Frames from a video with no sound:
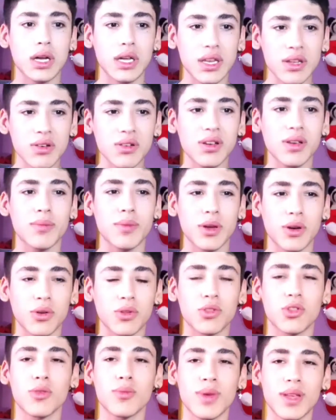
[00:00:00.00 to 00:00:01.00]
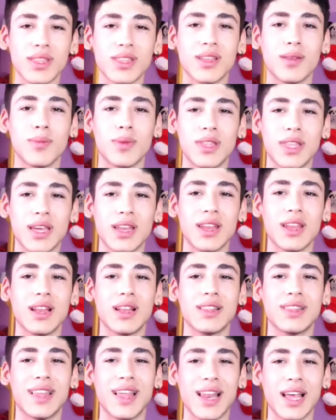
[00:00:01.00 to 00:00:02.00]
Creo que me costó más terminar
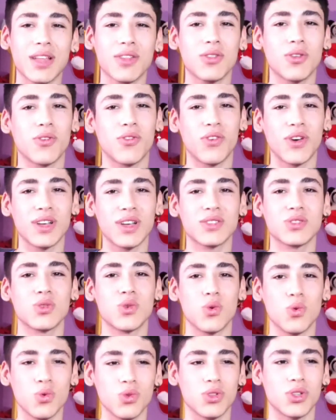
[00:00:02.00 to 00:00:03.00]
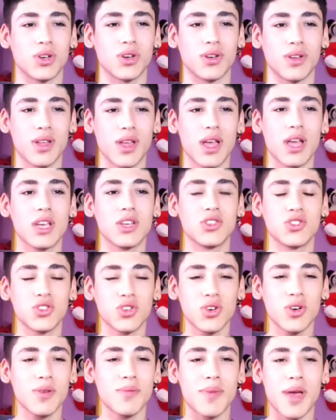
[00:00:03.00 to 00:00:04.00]
el The Last of Us 1.
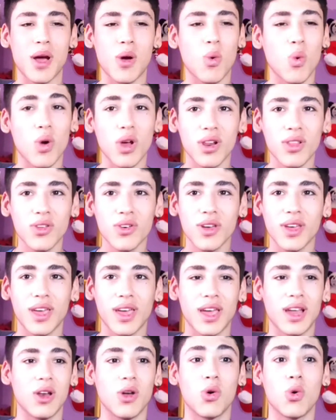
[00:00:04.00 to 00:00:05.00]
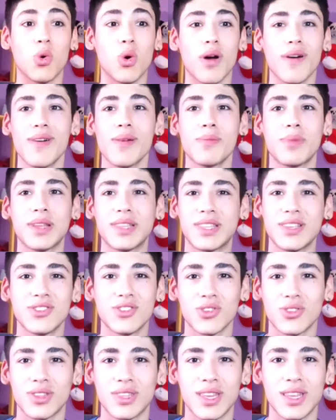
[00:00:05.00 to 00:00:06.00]
Yo me acuerdo que lo jugaba en
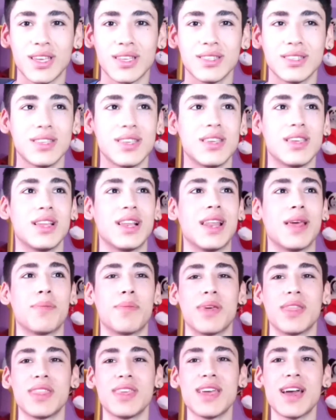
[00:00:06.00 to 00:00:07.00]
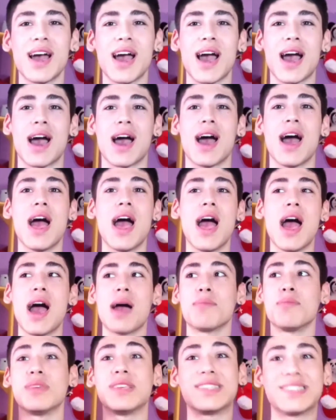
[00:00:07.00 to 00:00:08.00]
PlayStation 3 y le pedía a
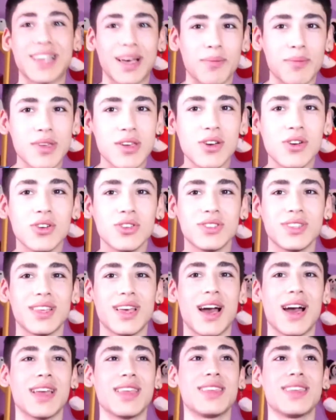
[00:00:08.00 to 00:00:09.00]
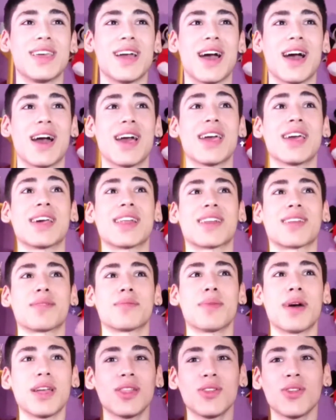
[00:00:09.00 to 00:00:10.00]
mis amigos y a
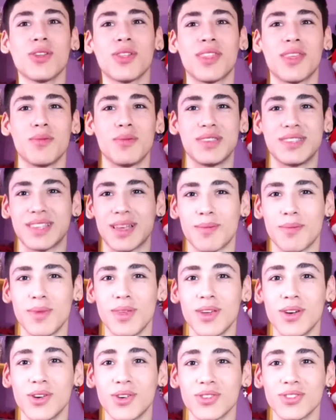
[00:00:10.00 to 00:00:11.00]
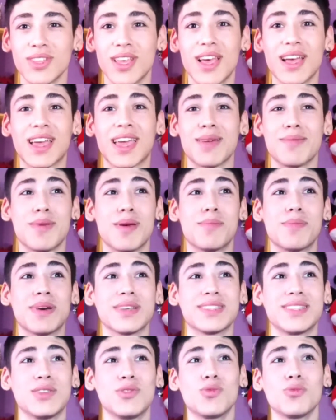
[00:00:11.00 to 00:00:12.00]
hermanos de mis amigos que me
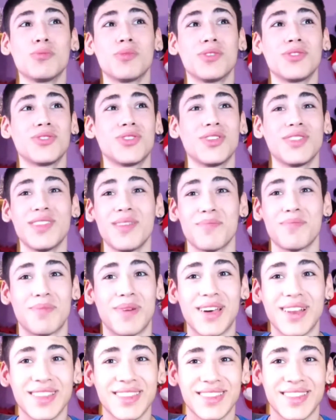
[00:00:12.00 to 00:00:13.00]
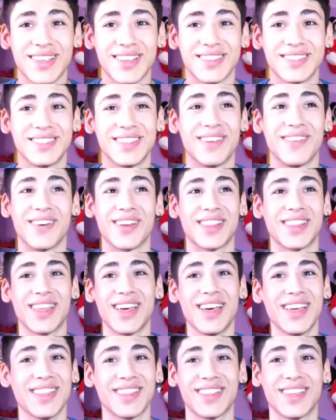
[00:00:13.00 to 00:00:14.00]
pasen un montón de partes, de
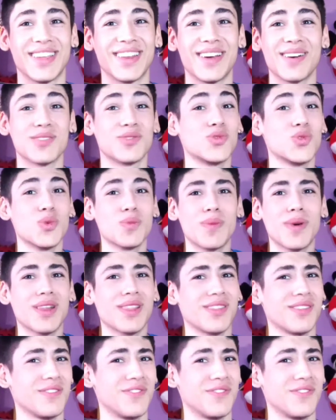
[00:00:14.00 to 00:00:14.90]
verdad, era súper